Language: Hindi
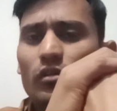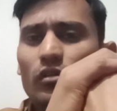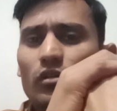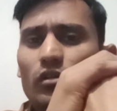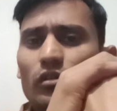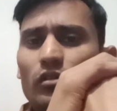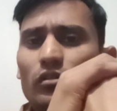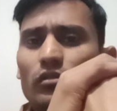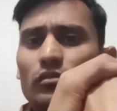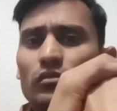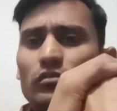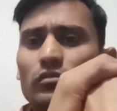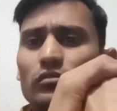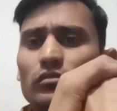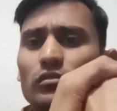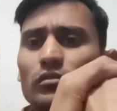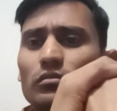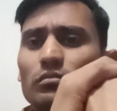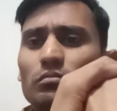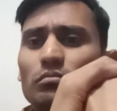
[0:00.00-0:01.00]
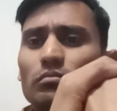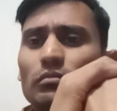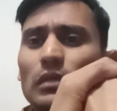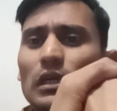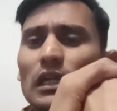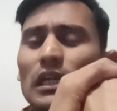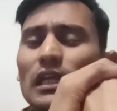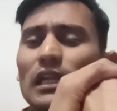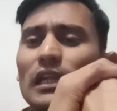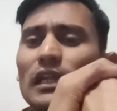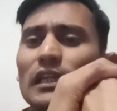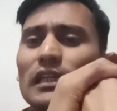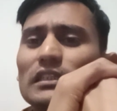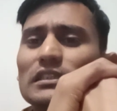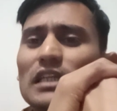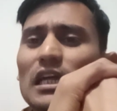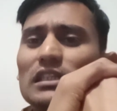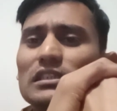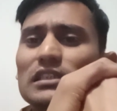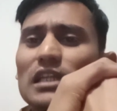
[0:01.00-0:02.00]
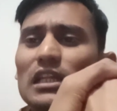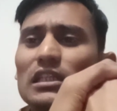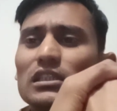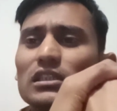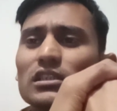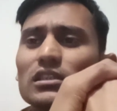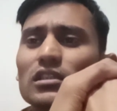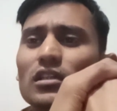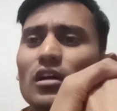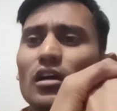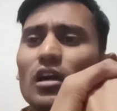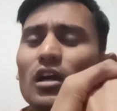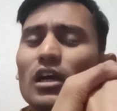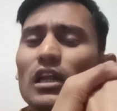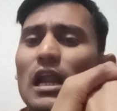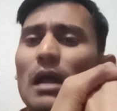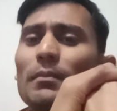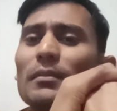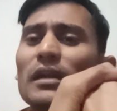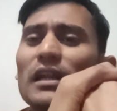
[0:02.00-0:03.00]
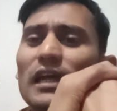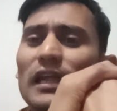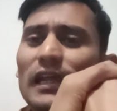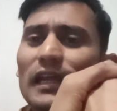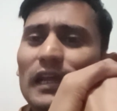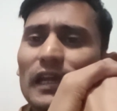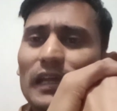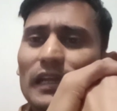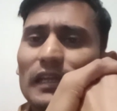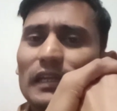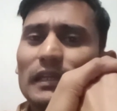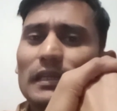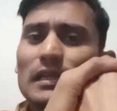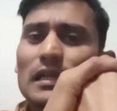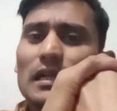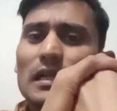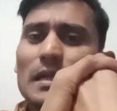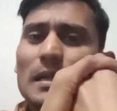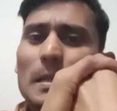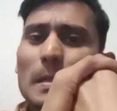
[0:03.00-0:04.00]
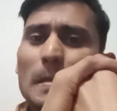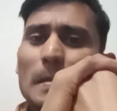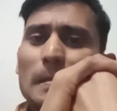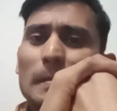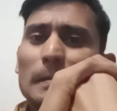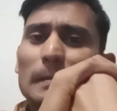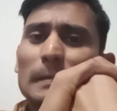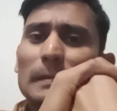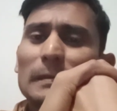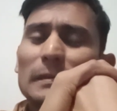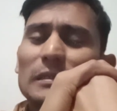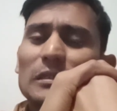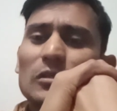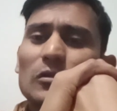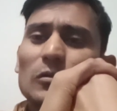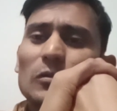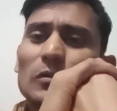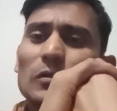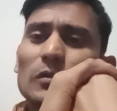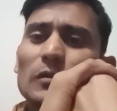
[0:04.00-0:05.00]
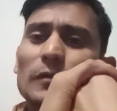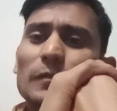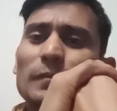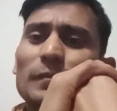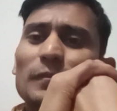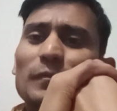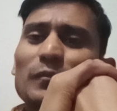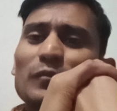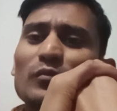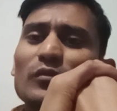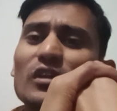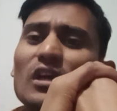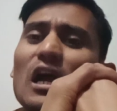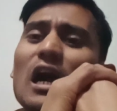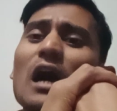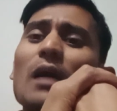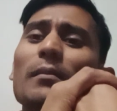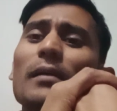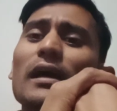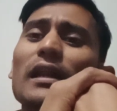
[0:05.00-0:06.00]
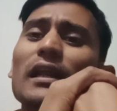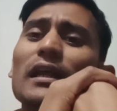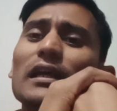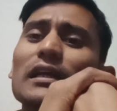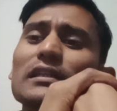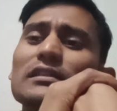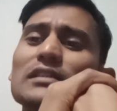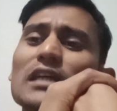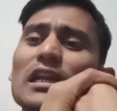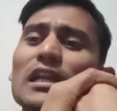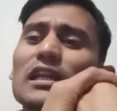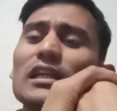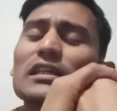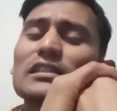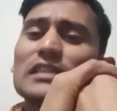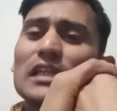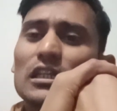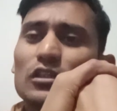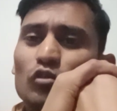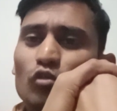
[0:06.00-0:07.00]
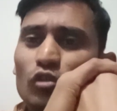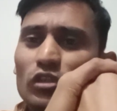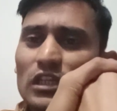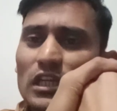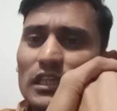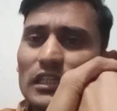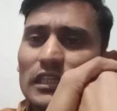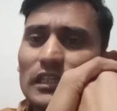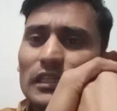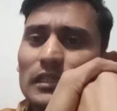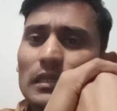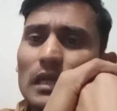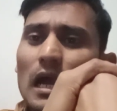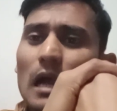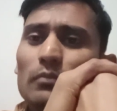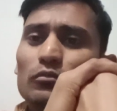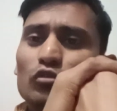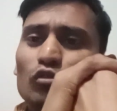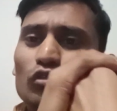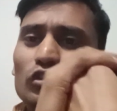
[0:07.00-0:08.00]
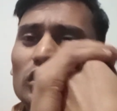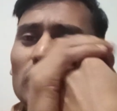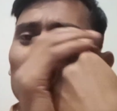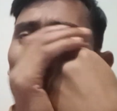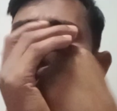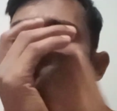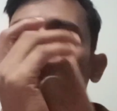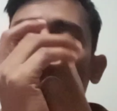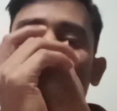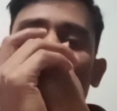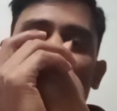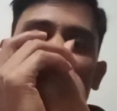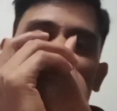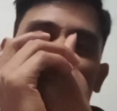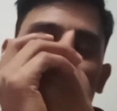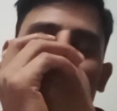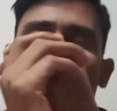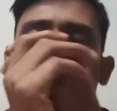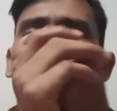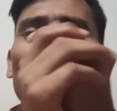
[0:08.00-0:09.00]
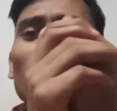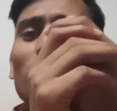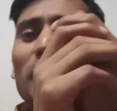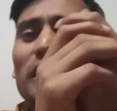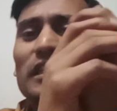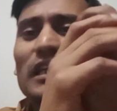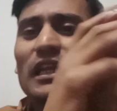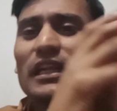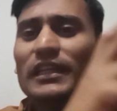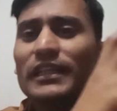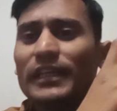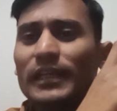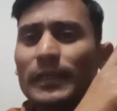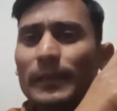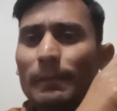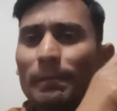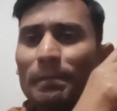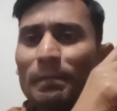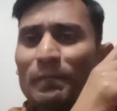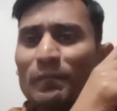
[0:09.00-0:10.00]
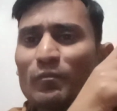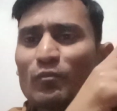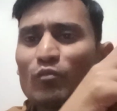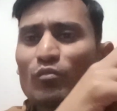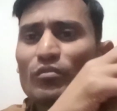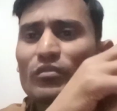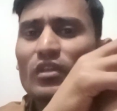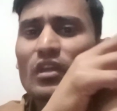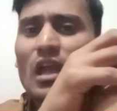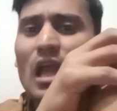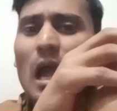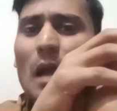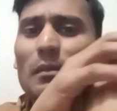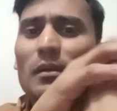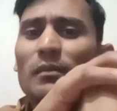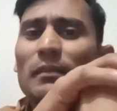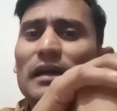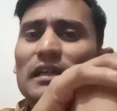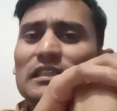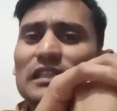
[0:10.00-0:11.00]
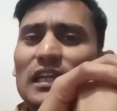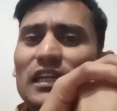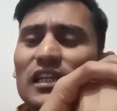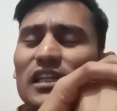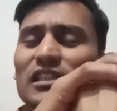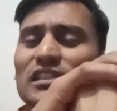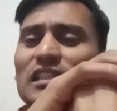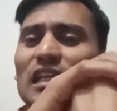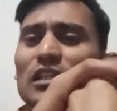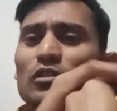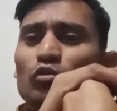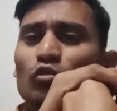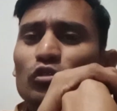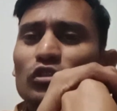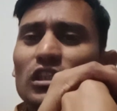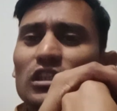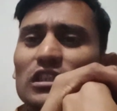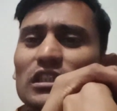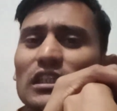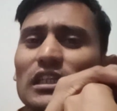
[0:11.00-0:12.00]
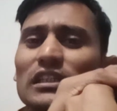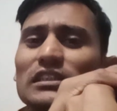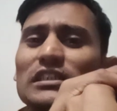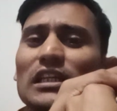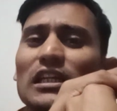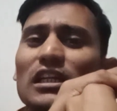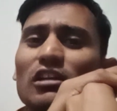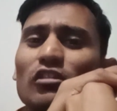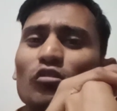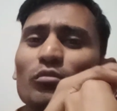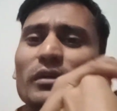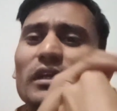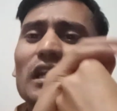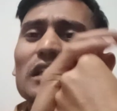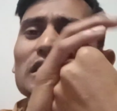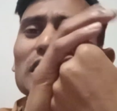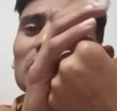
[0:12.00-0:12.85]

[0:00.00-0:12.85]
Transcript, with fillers: और बने रहिए साथ साथ अगर आप नए हैं तो हमारे चैनल के साथ जुड़ जाइए आप जुड़ सकते हैं जुड़ने के कोई पैसा नहीं है आप हमारे चैनल के साथ जुड़ सकते हैं चैनल को मेरा